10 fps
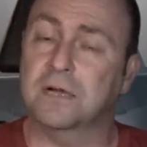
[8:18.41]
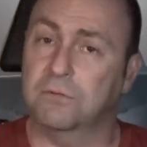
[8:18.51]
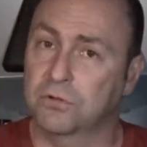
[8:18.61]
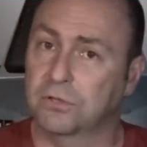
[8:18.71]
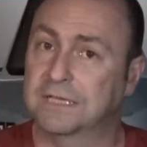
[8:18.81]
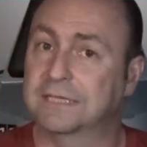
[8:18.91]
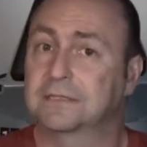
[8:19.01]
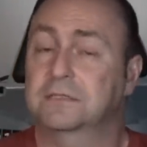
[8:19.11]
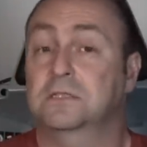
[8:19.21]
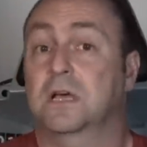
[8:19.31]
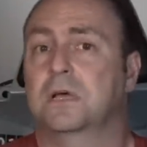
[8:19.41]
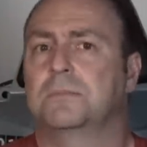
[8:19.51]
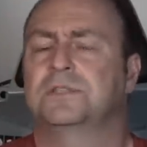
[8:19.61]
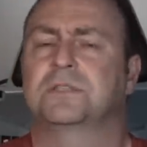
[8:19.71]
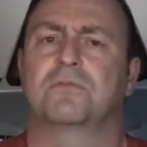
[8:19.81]
Hava Yolları'nın
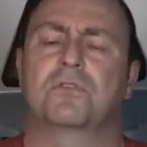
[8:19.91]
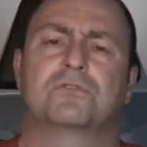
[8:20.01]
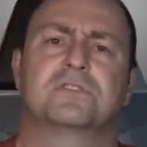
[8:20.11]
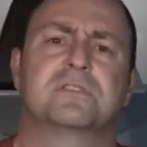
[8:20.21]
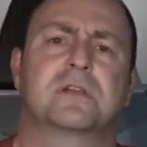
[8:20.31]
sahibi işte Virgin